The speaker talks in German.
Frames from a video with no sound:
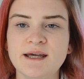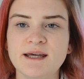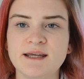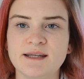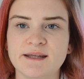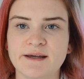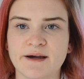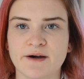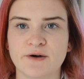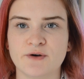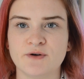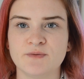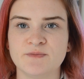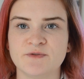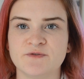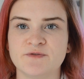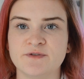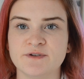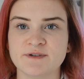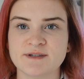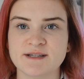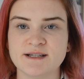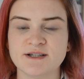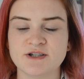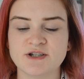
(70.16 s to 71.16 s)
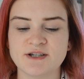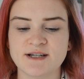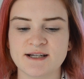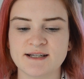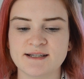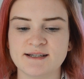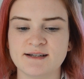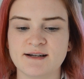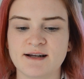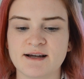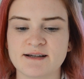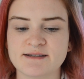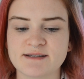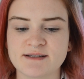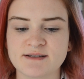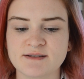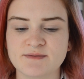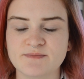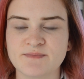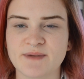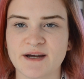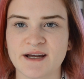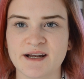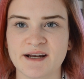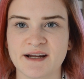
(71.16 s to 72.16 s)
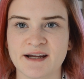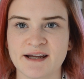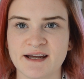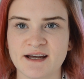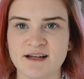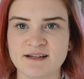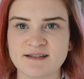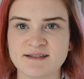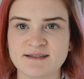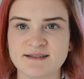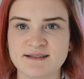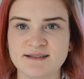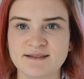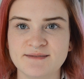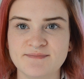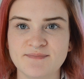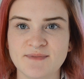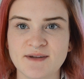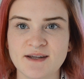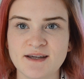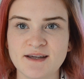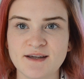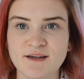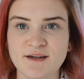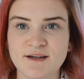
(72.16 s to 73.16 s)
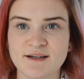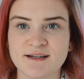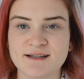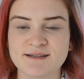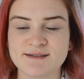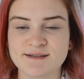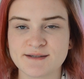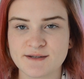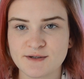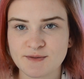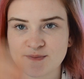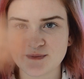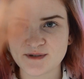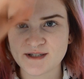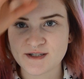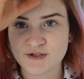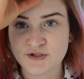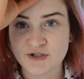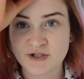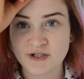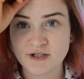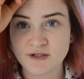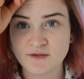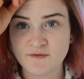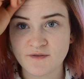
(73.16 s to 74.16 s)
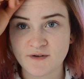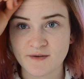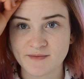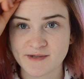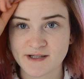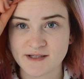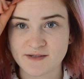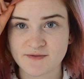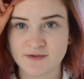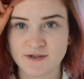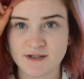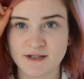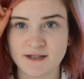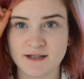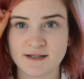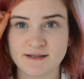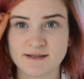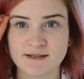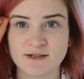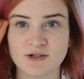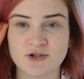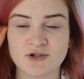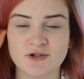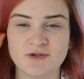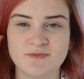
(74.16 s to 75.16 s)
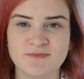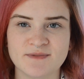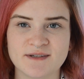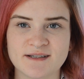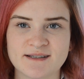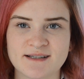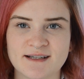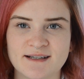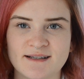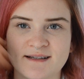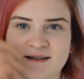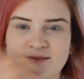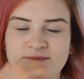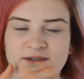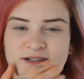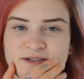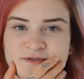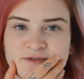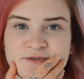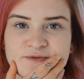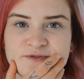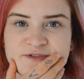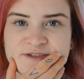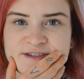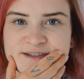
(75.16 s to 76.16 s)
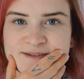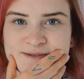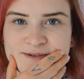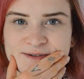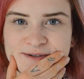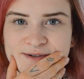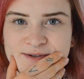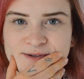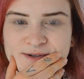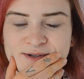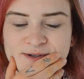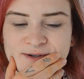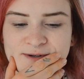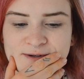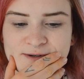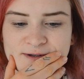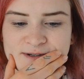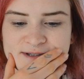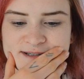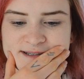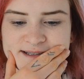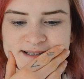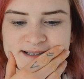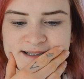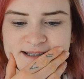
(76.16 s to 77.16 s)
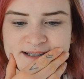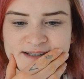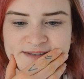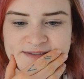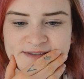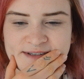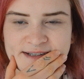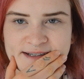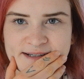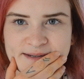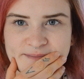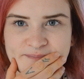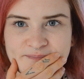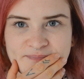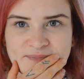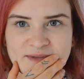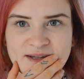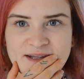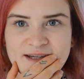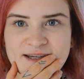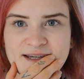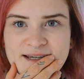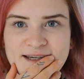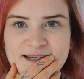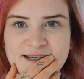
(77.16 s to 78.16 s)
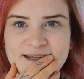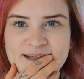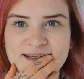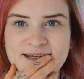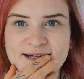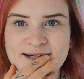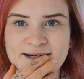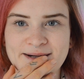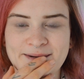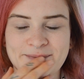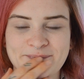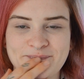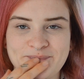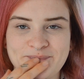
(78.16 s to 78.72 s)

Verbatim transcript: ja auch mit 14 stechen lassen bei einer Ärztin. Das ist auch ein bisschen schief, aber das finde ich jetzt nicht schlimm. Das hat damals 15 Euro gekostet, deswegen ja.